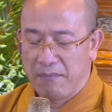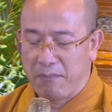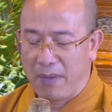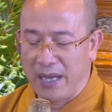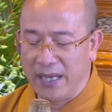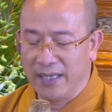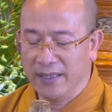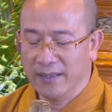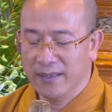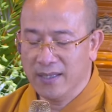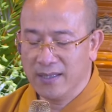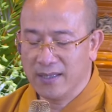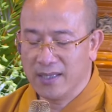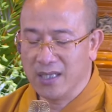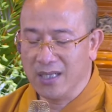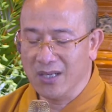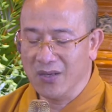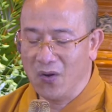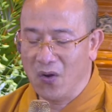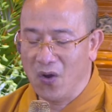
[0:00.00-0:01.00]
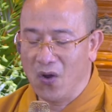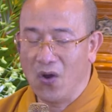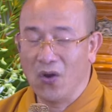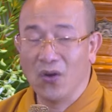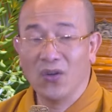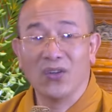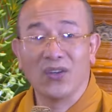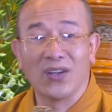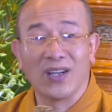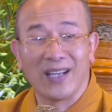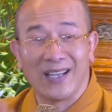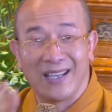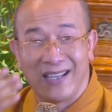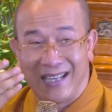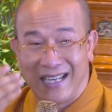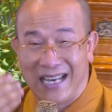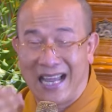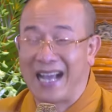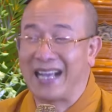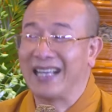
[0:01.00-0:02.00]
bảy thước xương khô
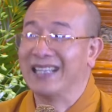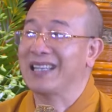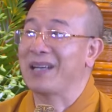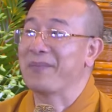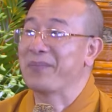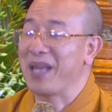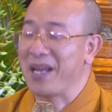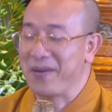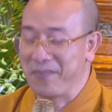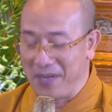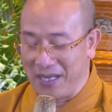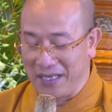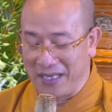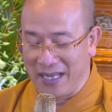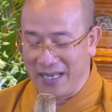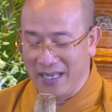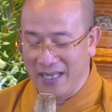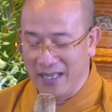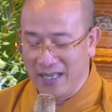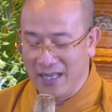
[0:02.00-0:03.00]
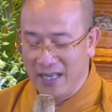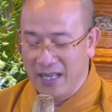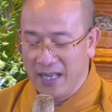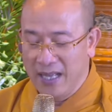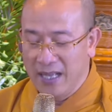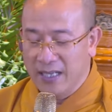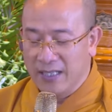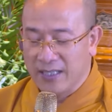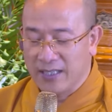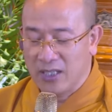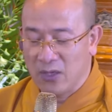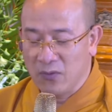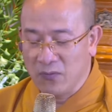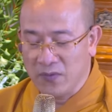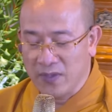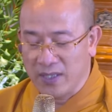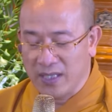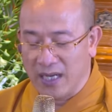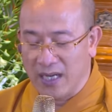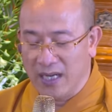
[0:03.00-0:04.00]
là cái tấm thân mình đấy
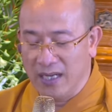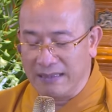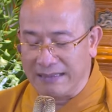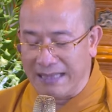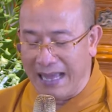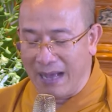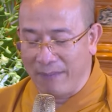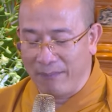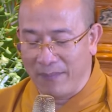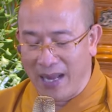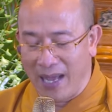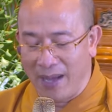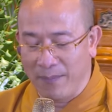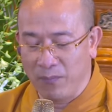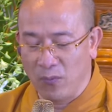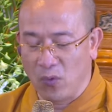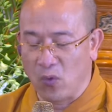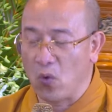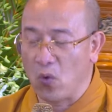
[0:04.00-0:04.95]
rông rỡ tham lam